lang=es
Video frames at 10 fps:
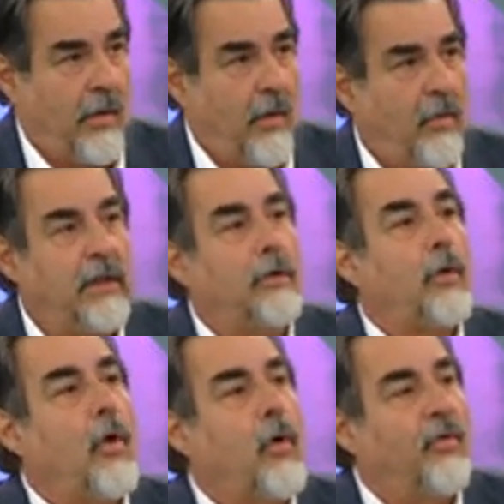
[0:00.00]
Hoy es
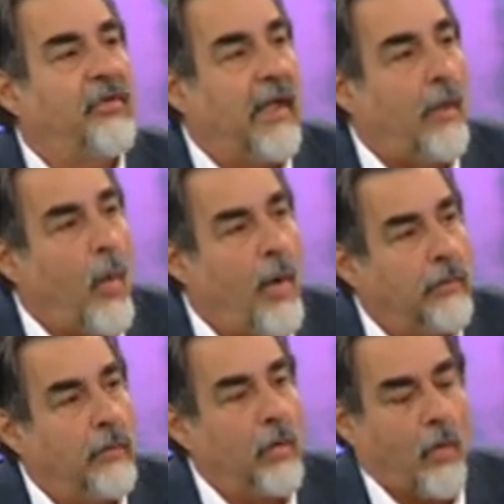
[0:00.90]
todo con
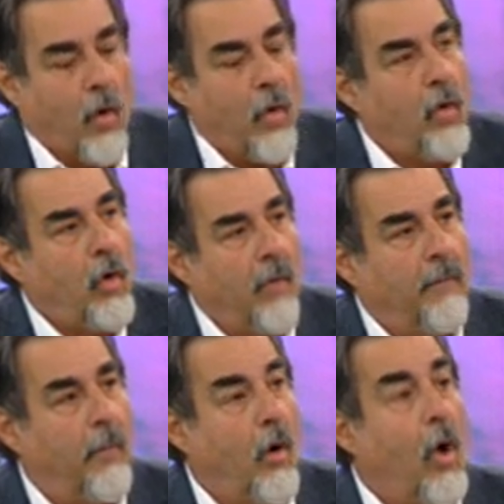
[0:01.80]
descuento, con
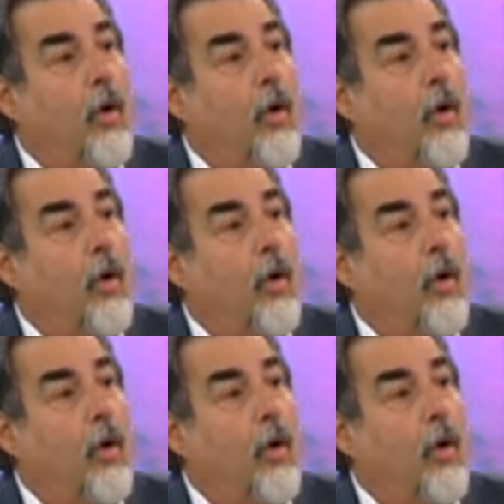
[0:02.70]
combo,